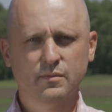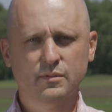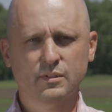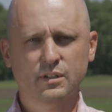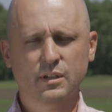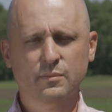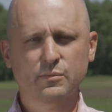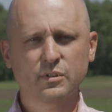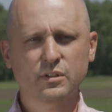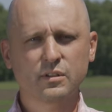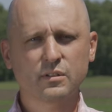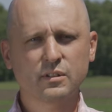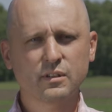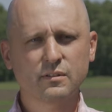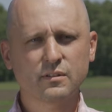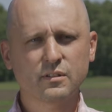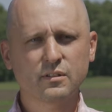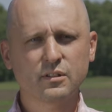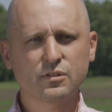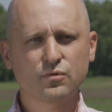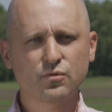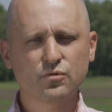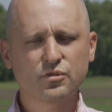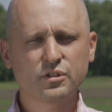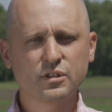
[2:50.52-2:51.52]
Самое,
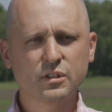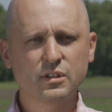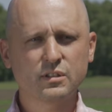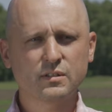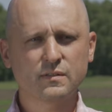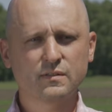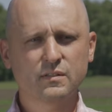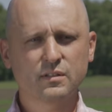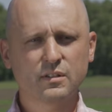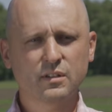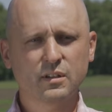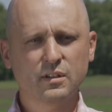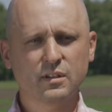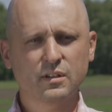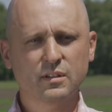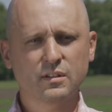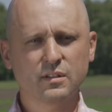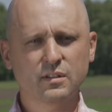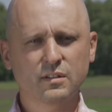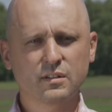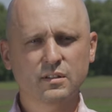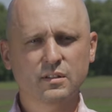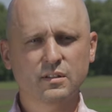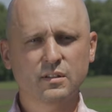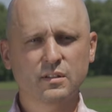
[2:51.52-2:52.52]
наверное, существенное –
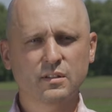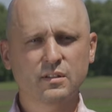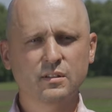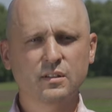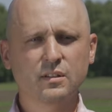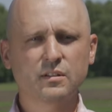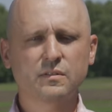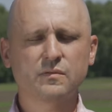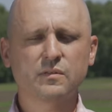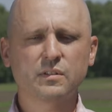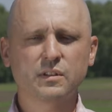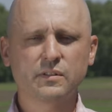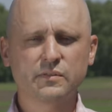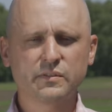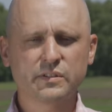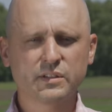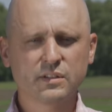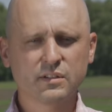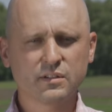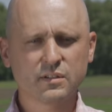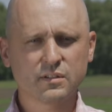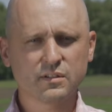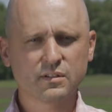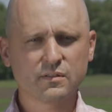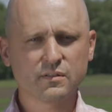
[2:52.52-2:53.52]
это
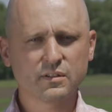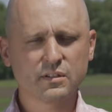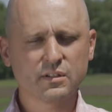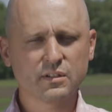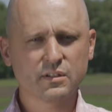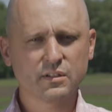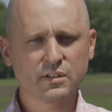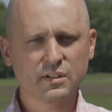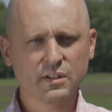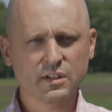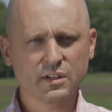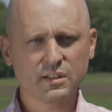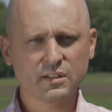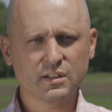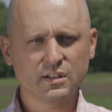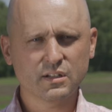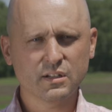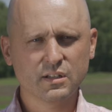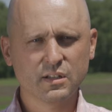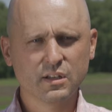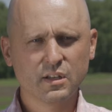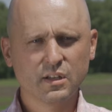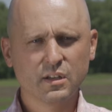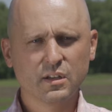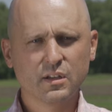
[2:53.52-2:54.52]
неквалифицированные
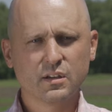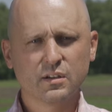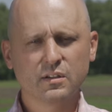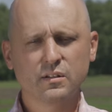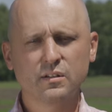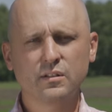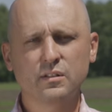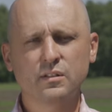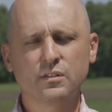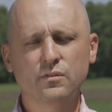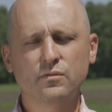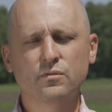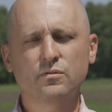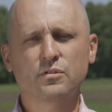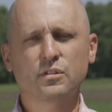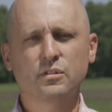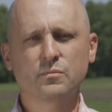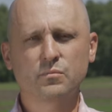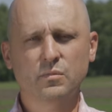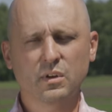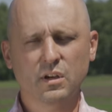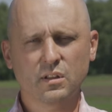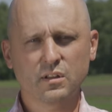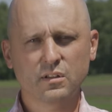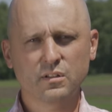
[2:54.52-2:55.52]
кадры и, и
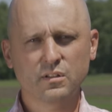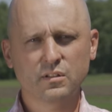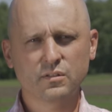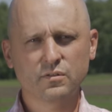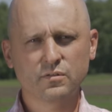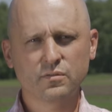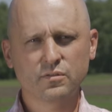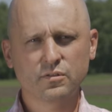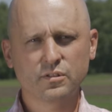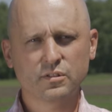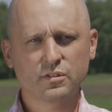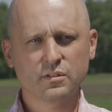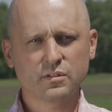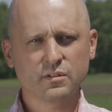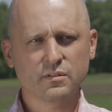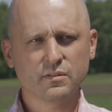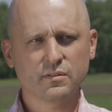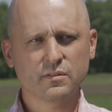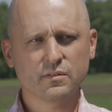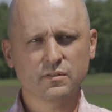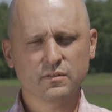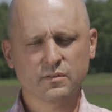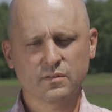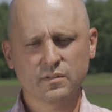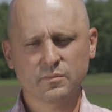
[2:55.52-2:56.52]
очень мало
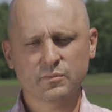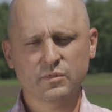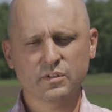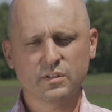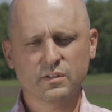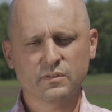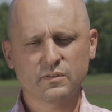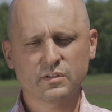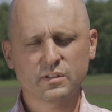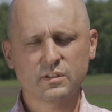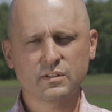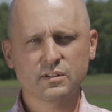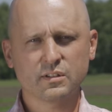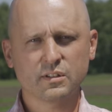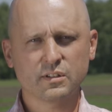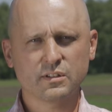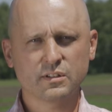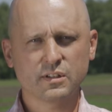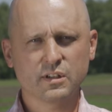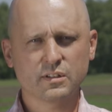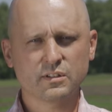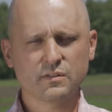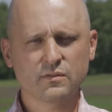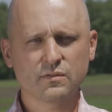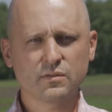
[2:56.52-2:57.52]
идущие именно в
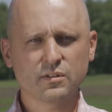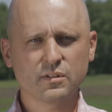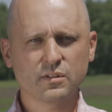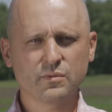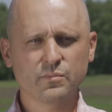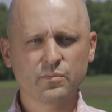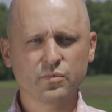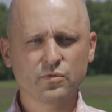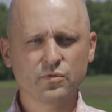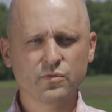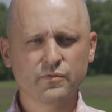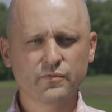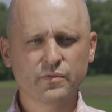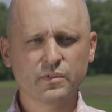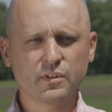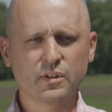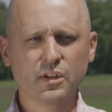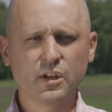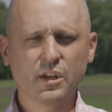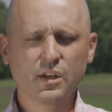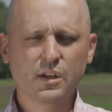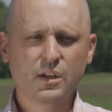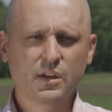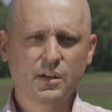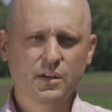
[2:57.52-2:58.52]
сельскохозяйственный профиль.
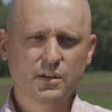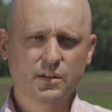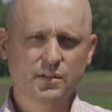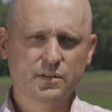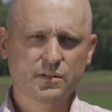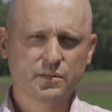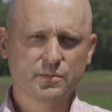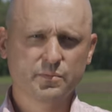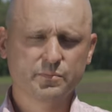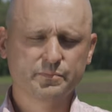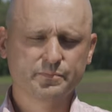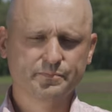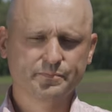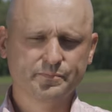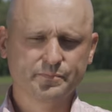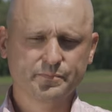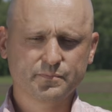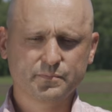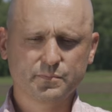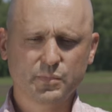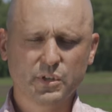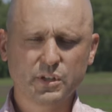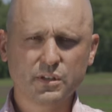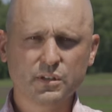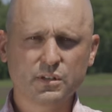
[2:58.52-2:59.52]
А,
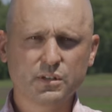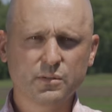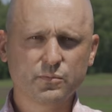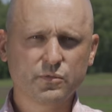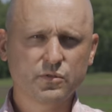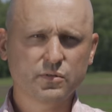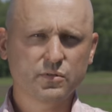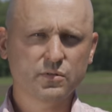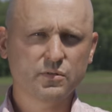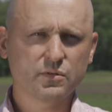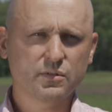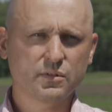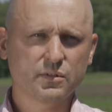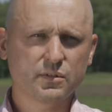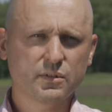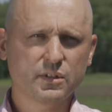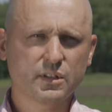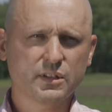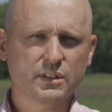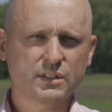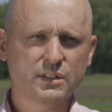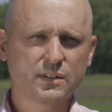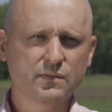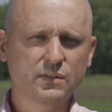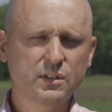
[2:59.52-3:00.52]
поэтому
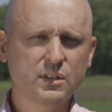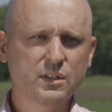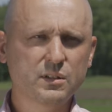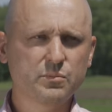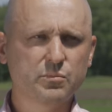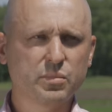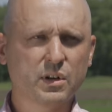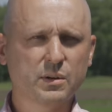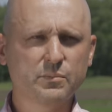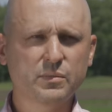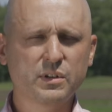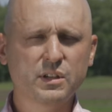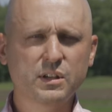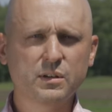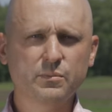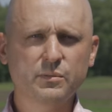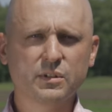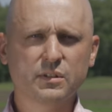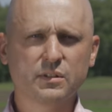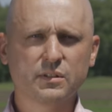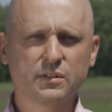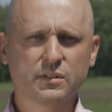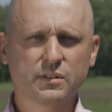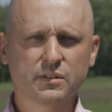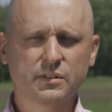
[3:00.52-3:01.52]
а, основные
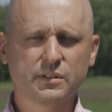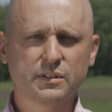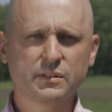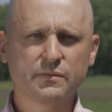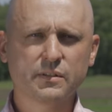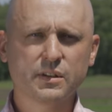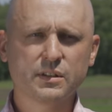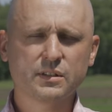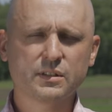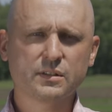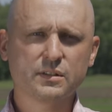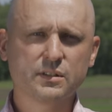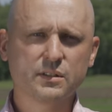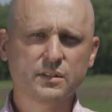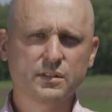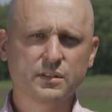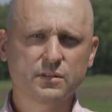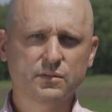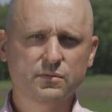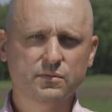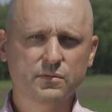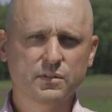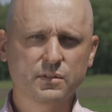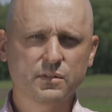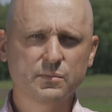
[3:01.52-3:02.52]
проблемы а,
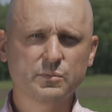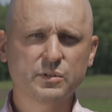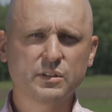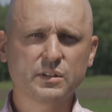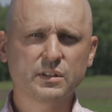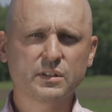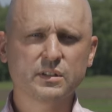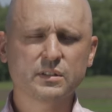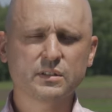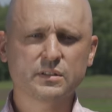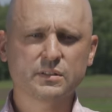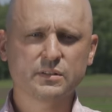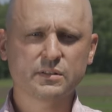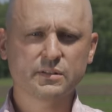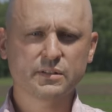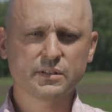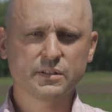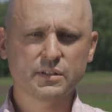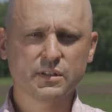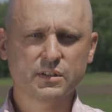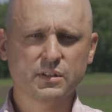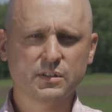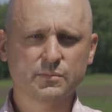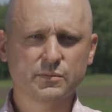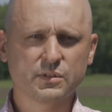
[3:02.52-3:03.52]
связаны вот именно
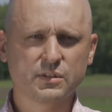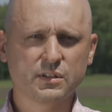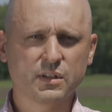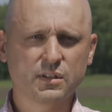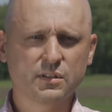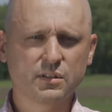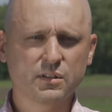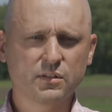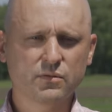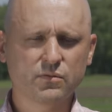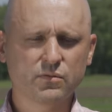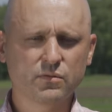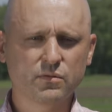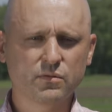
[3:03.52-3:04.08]
с этим, с данной